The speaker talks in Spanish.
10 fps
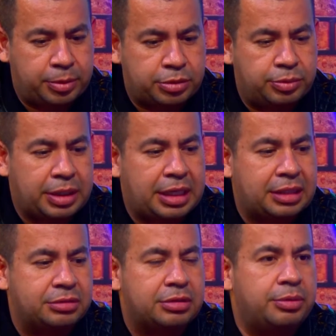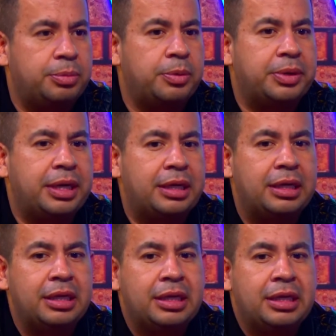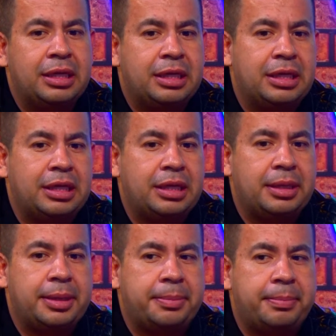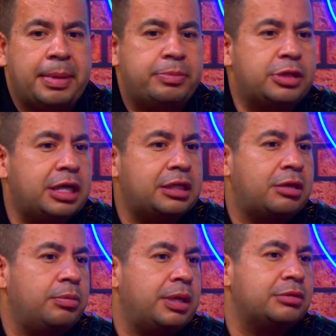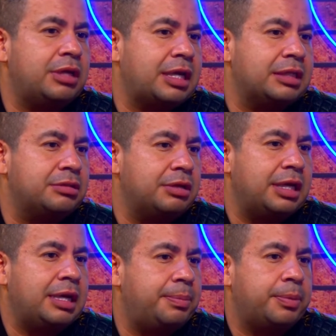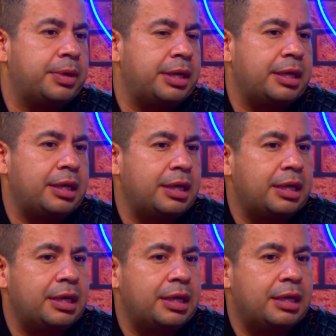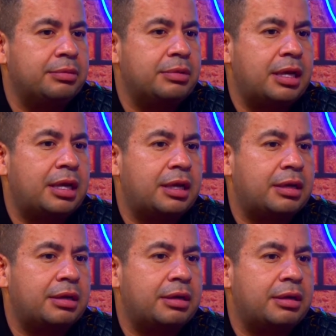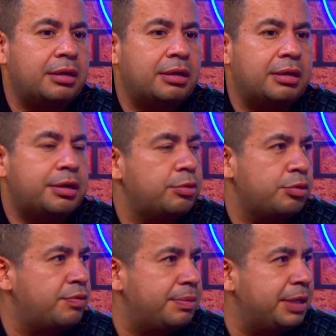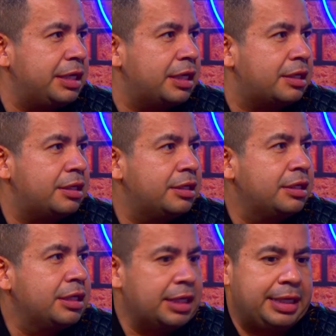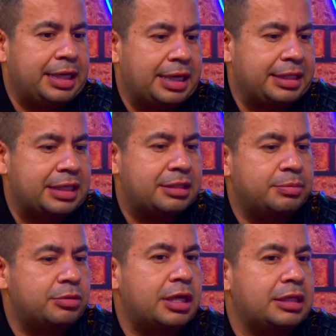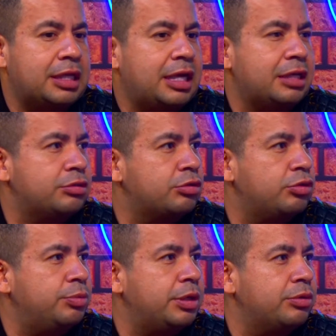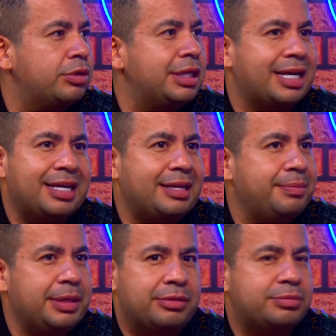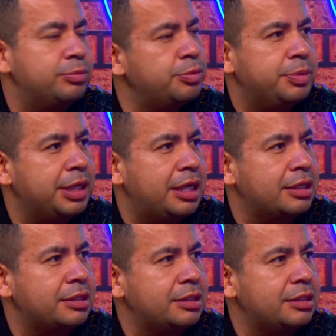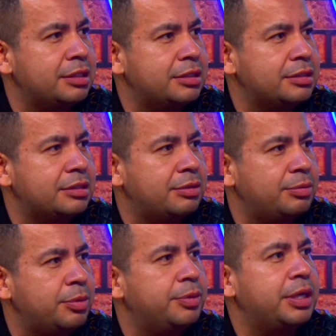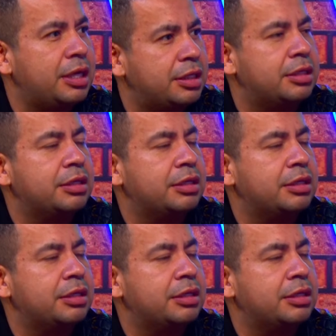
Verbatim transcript: por eso fue que la canción se volvió viral, eh, me puse a cantar un pedazo de la canción en, el, en, en, una reunión familiar y la niña se puso a cantar la canción conmigo y la, el video es muy viral, se volvió viral en